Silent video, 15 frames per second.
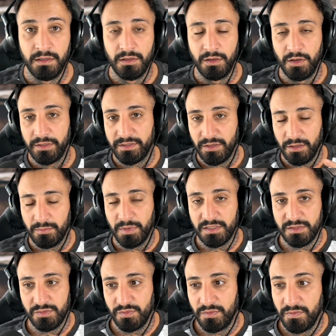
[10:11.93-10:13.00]
Leute, hört mal
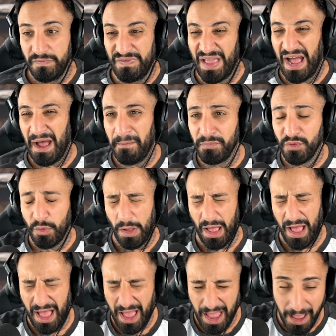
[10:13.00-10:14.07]
zu. Wir haben noch
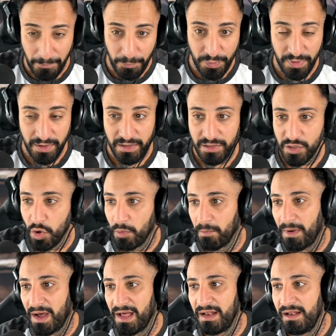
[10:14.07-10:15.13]

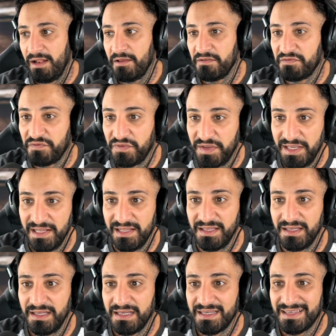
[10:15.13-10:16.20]
abnormal
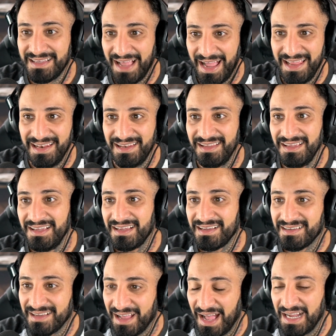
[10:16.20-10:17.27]
viele geile
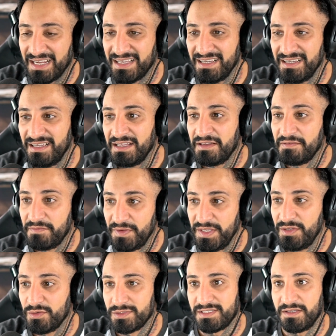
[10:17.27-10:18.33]
kranke
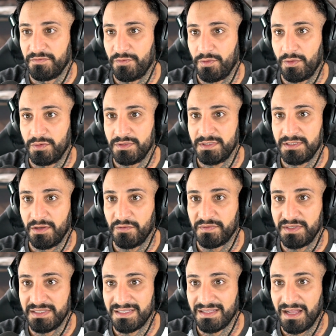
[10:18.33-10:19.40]
Videos hier vor uns auf
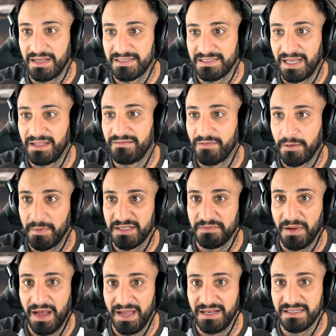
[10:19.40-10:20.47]
diesen drei Seiten. Wir haben
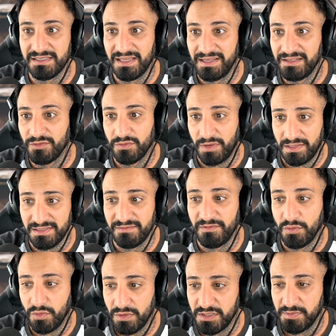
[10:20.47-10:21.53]
erstmal eine Seite und da sind wir
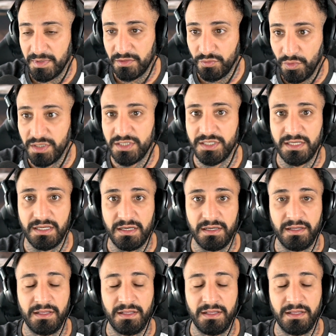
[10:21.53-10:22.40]
noch nicht mal durch, Digga.